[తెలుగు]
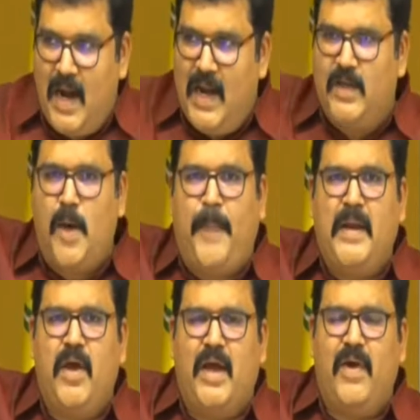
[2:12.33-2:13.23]
వాళ్ళేదో
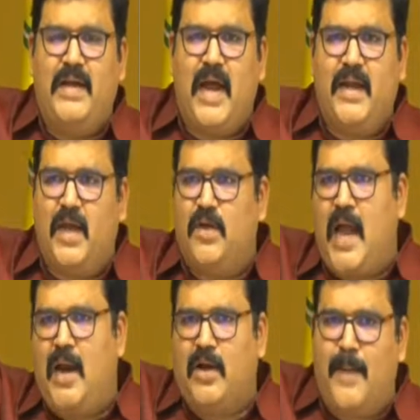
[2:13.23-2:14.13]
పన్ను ఎగవేయటానికి ఏదో
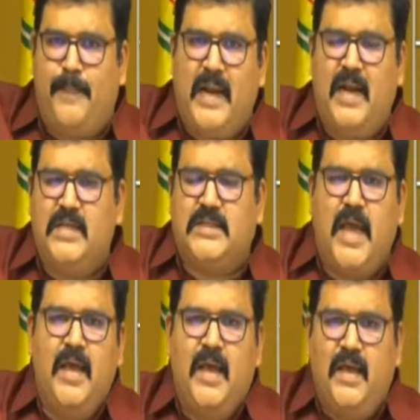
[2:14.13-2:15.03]
నాలుగు కంపెనీల
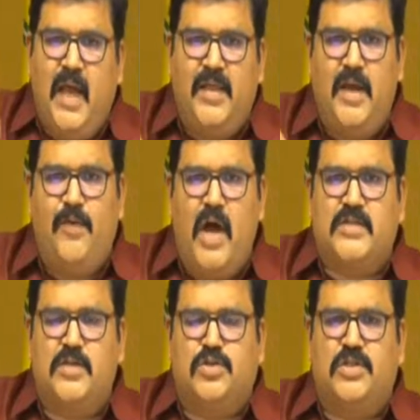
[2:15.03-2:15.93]
నుంచి ఏదో
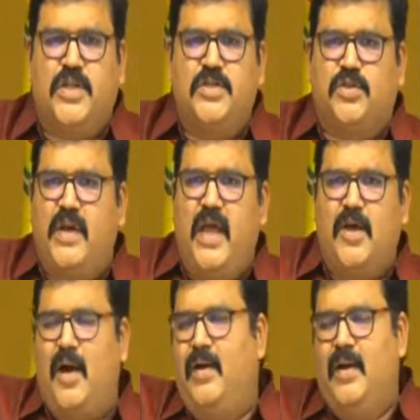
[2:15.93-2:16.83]
ఇన్వాయిస్లు సృష్టించుకుని
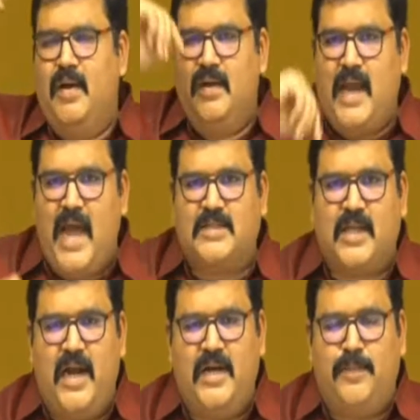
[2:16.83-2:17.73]
ఏదో
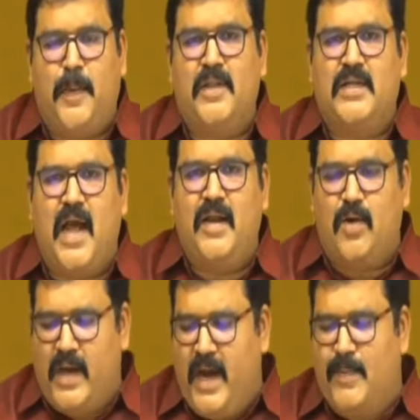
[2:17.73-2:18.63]
ట్యాక్స్ క్రెడిట్
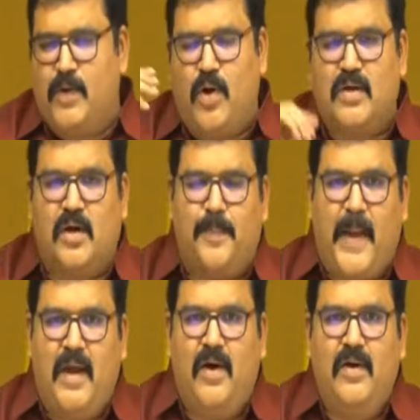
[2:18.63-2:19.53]
పొందడానికి ఒక ఏడెనిమిది కోట్ల
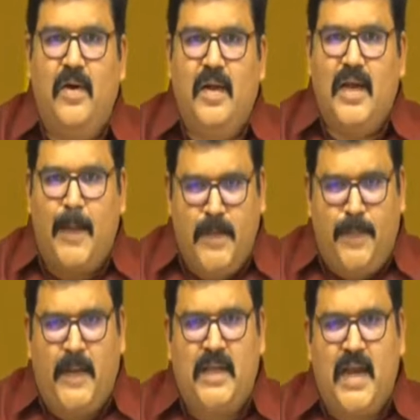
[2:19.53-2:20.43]
రూపాయలు
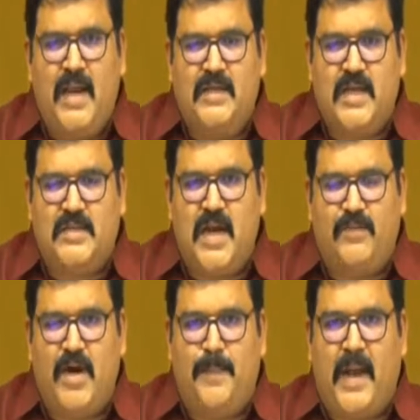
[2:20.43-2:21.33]
లబ్ధి పొందడానికి
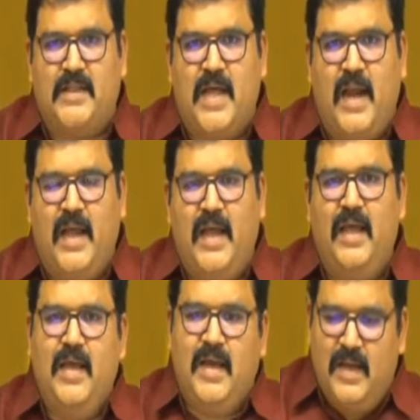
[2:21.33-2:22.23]
చేసినటువంటి ప్రయత్నాన్ని
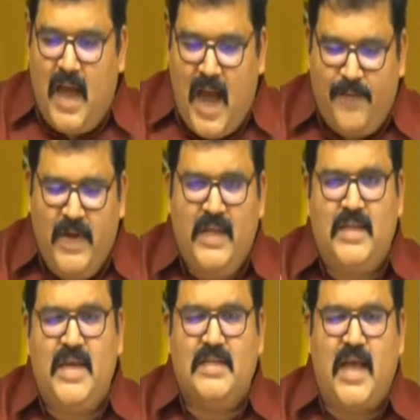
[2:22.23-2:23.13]

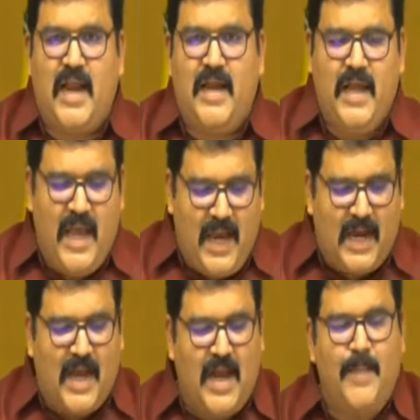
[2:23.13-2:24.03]
అవినీతి చేశారని ఏ
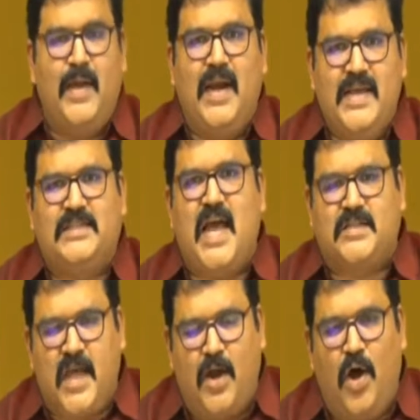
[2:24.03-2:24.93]
రకంగా మీరు లింక్
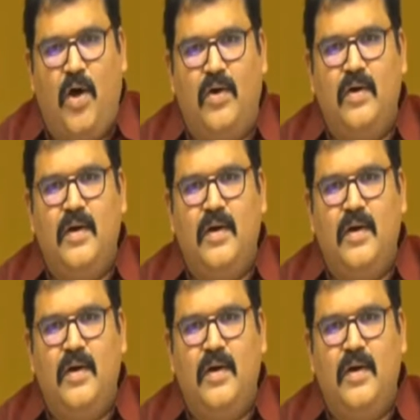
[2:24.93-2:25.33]
చేస్తారో